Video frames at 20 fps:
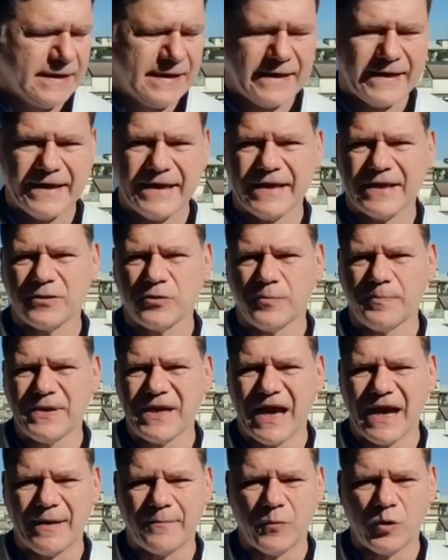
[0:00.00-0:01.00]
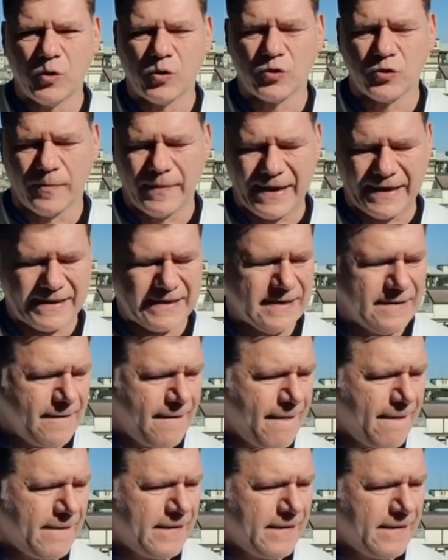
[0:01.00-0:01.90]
e dobbiamo domani